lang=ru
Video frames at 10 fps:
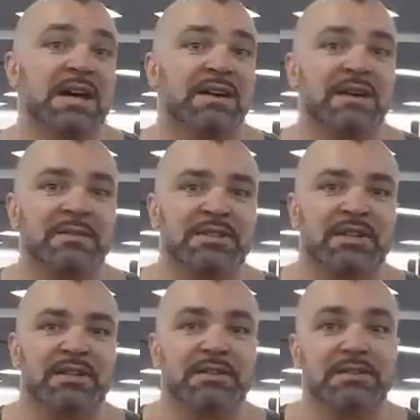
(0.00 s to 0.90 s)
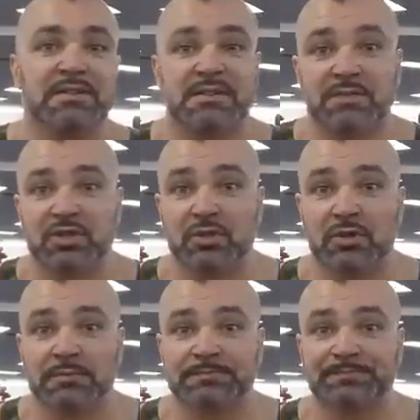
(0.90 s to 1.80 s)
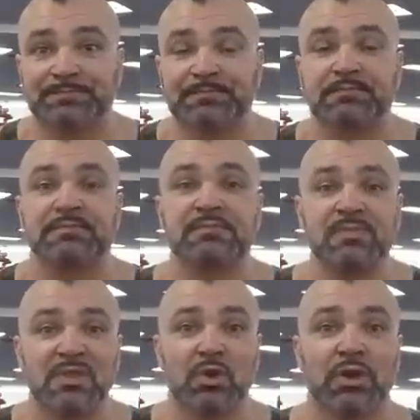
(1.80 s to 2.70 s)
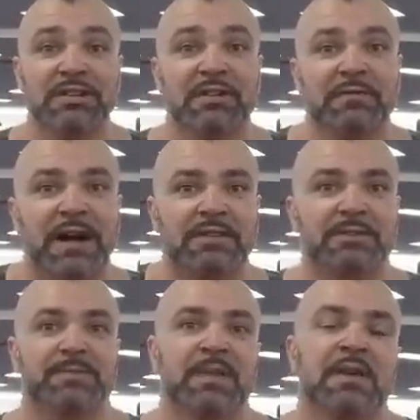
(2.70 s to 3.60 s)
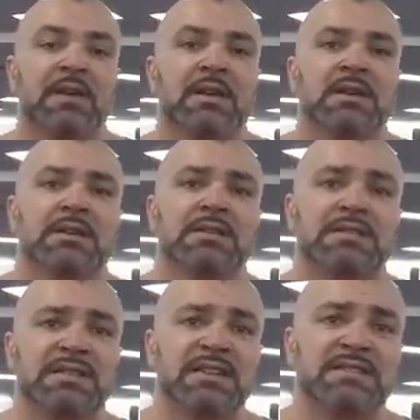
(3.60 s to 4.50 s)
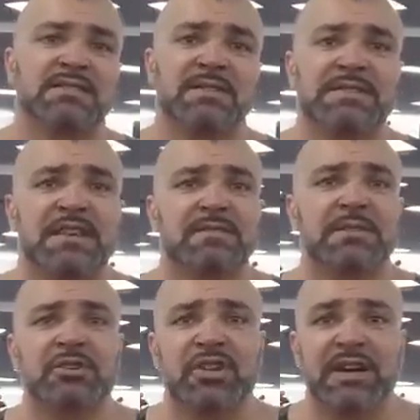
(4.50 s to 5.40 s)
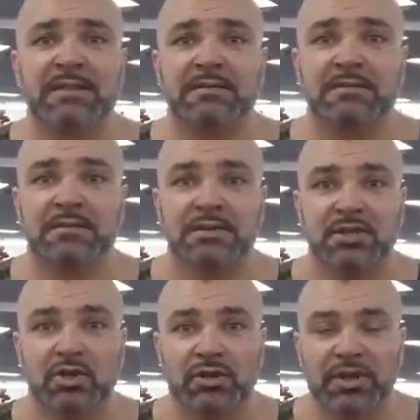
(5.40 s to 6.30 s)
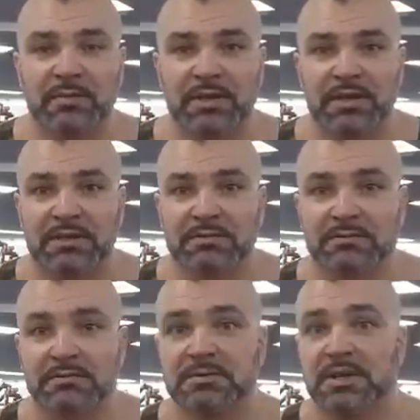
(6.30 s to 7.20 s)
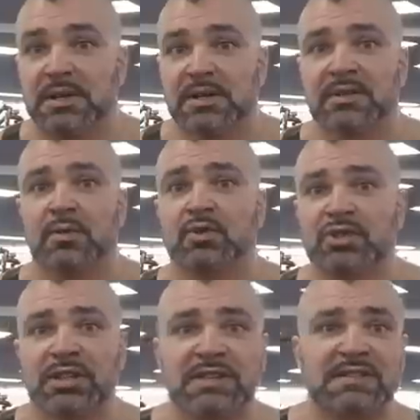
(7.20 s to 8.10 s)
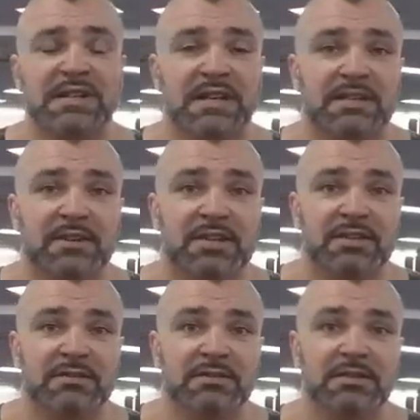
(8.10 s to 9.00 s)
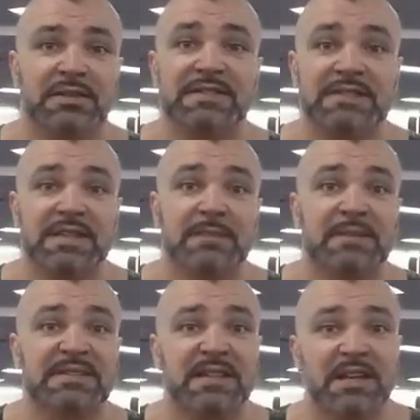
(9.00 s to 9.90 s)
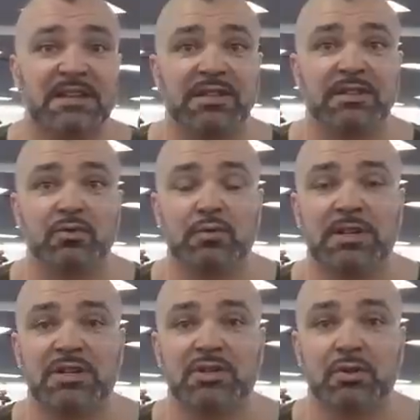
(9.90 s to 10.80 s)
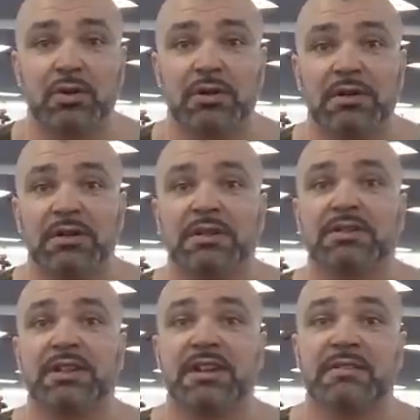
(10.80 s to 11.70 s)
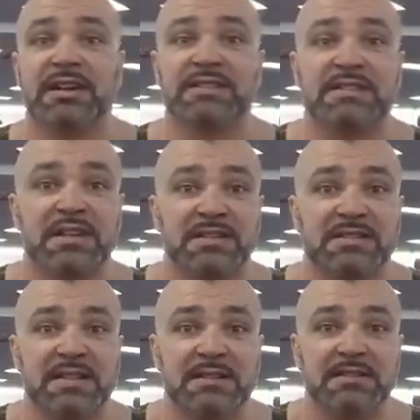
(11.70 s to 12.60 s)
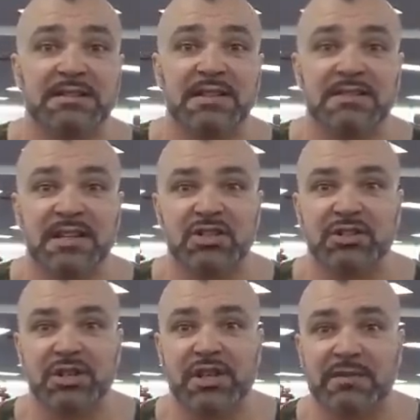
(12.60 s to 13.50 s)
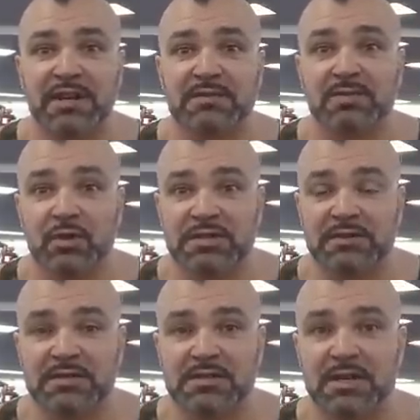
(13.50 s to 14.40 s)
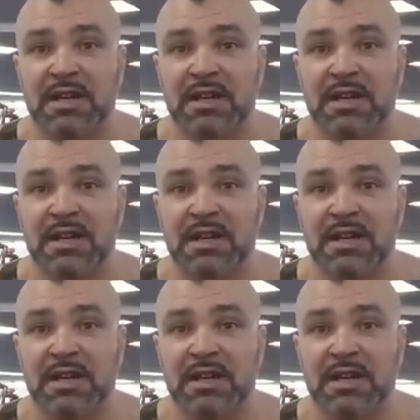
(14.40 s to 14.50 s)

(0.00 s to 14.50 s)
Да, как бы это не смешно, но это факт. Естественно, в те времена еще не было научных исследований, и все по старинке думали, что тренировать сердце – это значит тренировать выносливость.